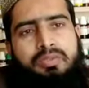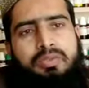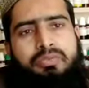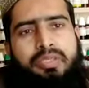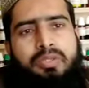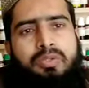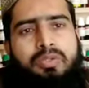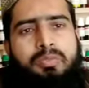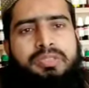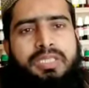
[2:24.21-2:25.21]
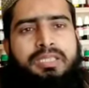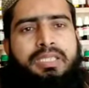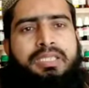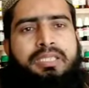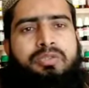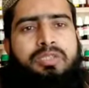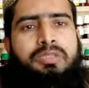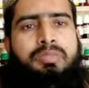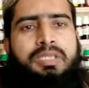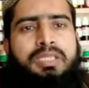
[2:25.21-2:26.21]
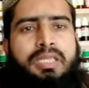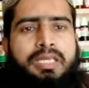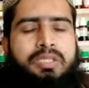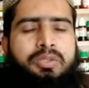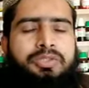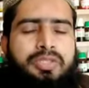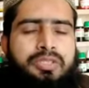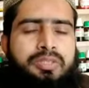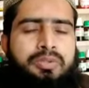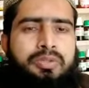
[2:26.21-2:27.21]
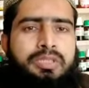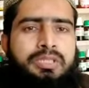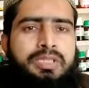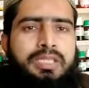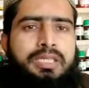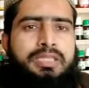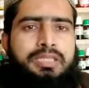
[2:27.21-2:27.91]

तो इस वीडियो को पसंद आने के साथ में लाइक और शेयर ज़रूर कीजिएगा